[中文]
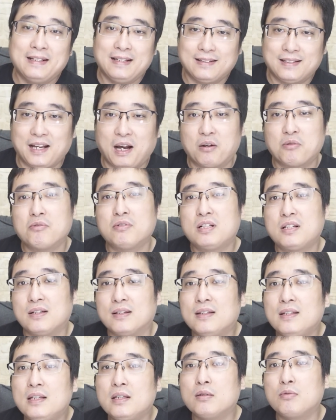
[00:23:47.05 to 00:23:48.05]
假如是
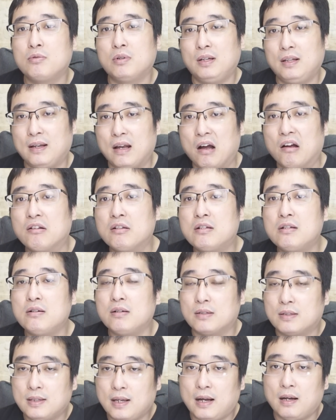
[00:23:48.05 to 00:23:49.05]
一国两
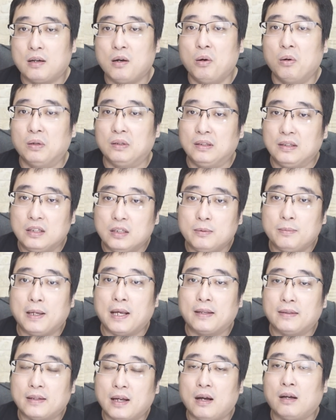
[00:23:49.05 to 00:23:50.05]
制架构里
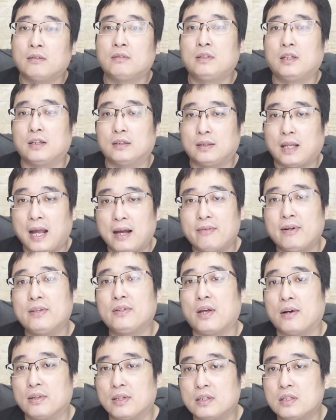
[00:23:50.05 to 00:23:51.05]
边的这个台湾
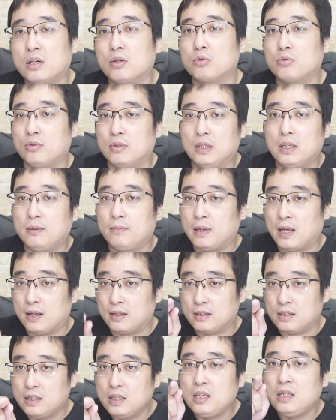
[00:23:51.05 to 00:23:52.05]
岛的政局里面，
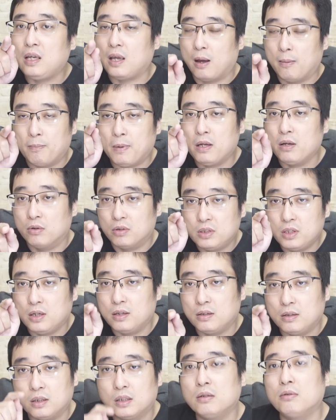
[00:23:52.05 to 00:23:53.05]
你也没有任
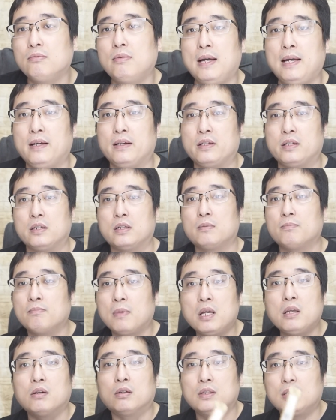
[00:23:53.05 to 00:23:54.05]
何的位置，
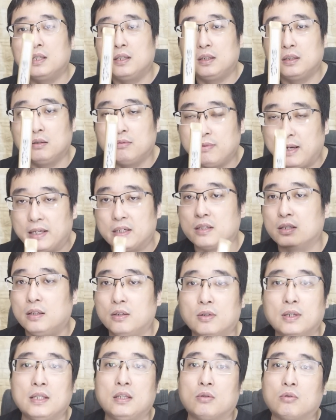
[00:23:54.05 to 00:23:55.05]
没有任何的位置
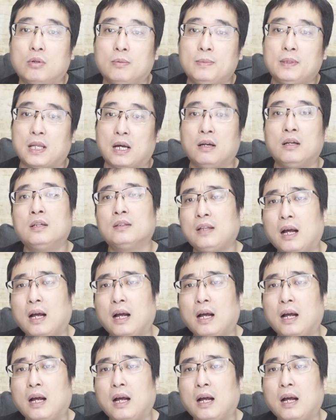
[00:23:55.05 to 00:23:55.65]
留给你国民党。